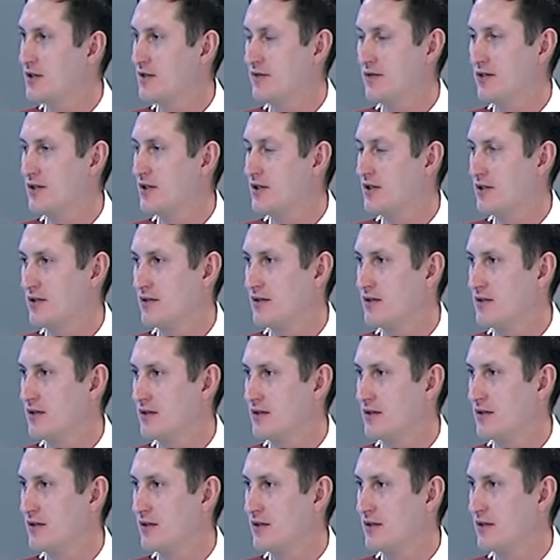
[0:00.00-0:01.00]
9, не с
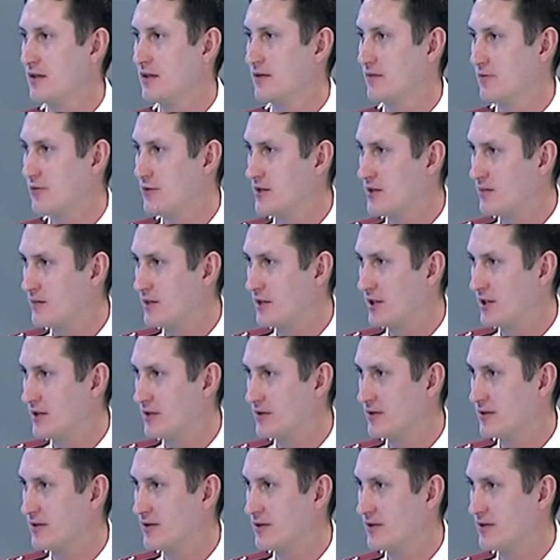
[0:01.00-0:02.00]
10.
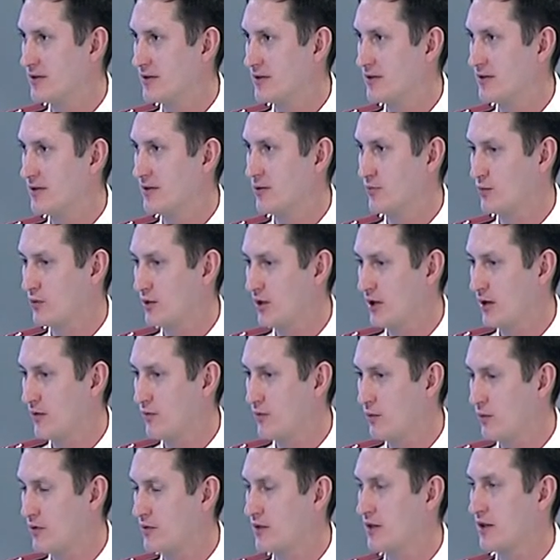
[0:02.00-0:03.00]
8.30. Мы на
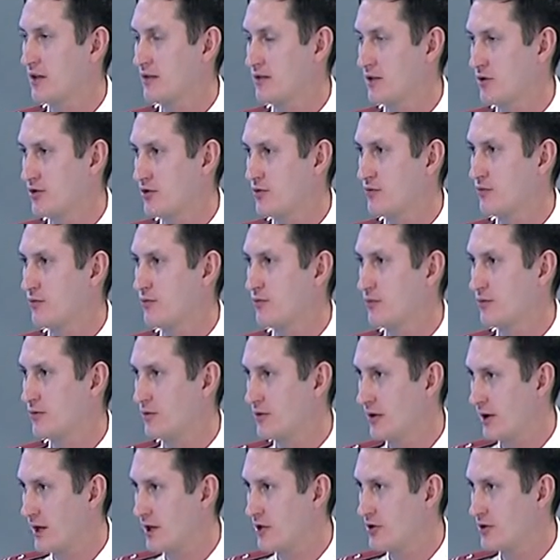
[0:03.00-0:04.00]
работе, а зачастую и
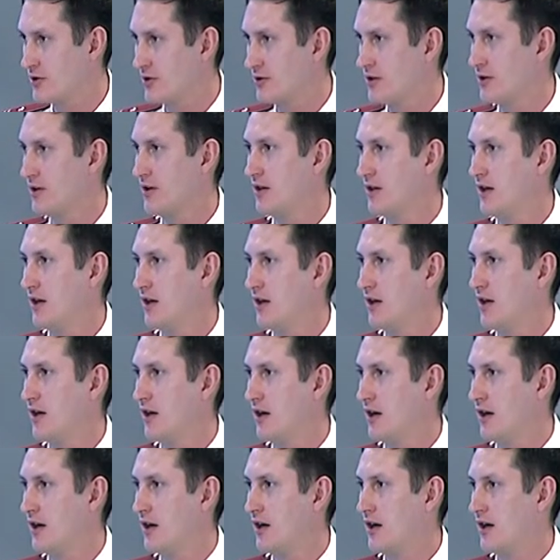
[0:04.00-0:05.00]
раньше.
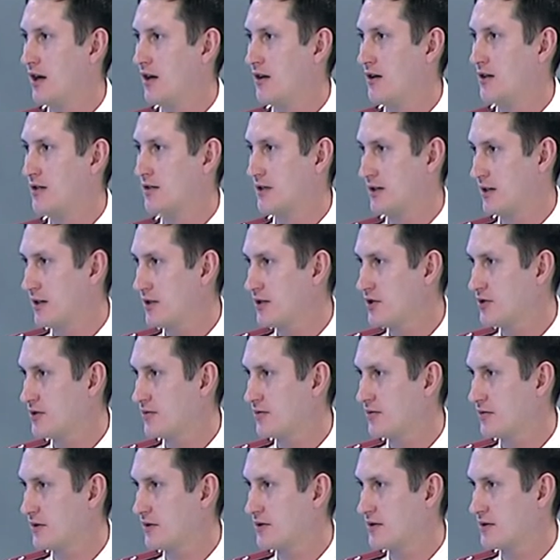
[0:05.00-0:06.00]
А,
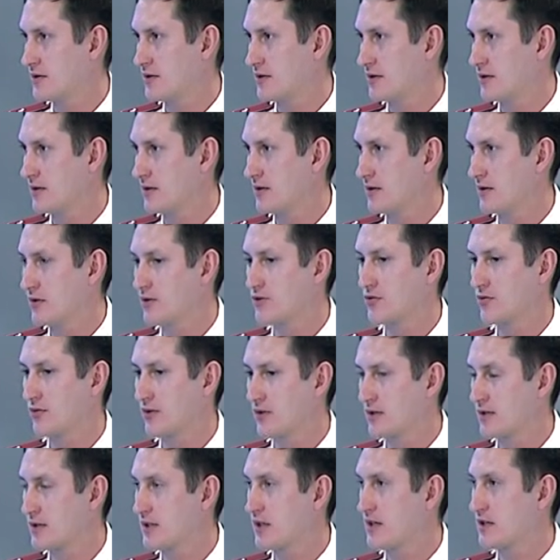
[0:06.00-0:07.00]
заканчивается, что
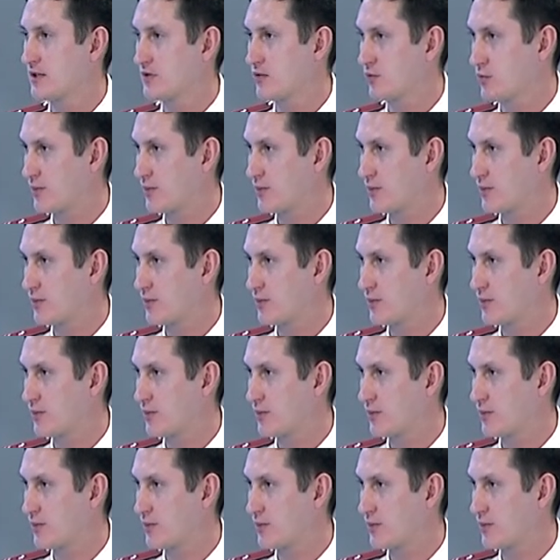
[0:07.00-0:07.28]
касается